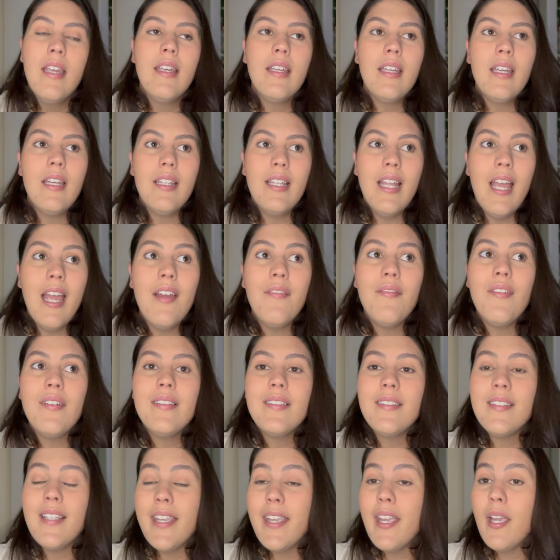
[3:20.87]
que devem
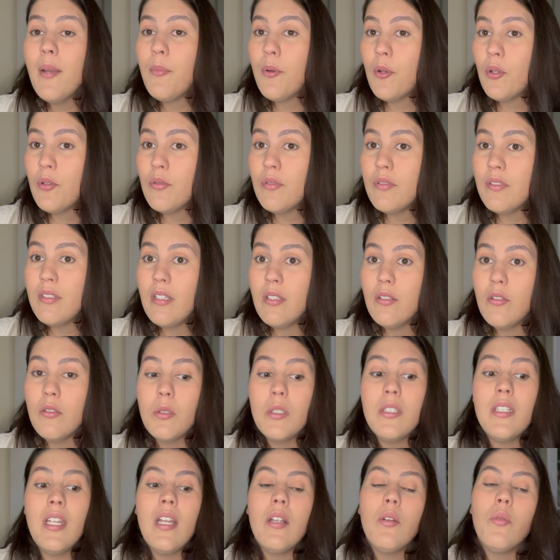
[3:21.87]
ser
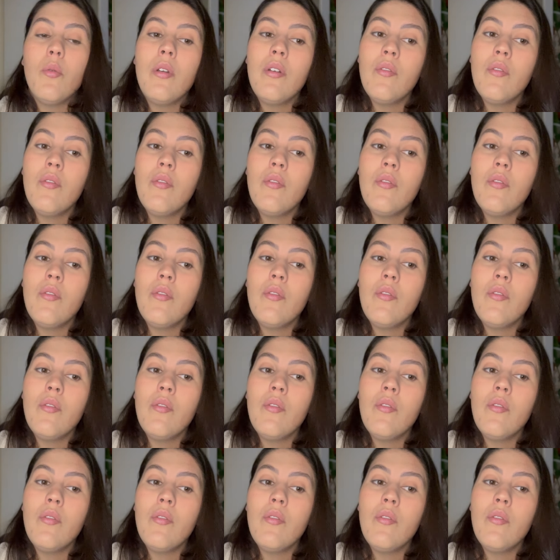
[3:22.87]
reproduzidos, tendo